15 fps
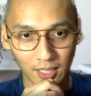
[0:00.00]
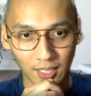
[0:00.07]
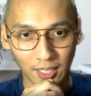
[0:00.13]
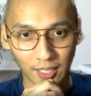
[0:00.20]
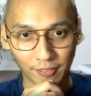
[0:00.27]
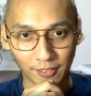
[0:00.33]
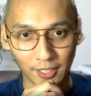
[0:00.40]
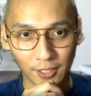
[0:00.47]

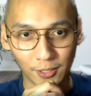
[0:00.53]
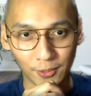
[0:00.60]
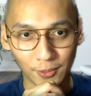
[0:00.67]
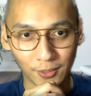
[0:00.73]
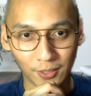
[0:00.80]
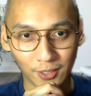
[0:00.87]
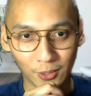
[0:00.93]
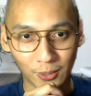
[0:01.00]
FEU.
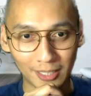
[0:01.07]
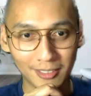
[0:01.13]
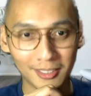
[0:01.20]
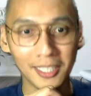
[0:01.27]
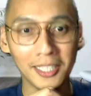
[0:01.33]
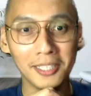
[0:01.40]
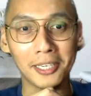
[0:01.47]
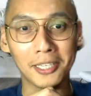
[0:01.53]
UST,
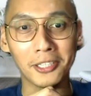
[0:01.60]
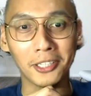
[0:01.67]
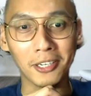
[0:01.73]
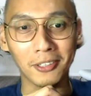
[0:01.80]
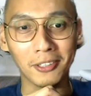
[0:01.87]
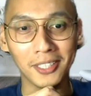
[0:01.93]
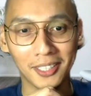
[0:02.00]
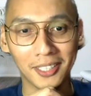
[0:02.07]
nireject
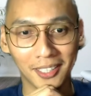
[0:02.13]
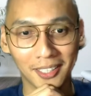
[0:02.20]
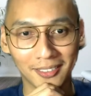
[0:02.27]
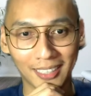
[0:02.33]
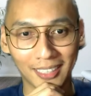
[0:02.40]
ako niyan eh.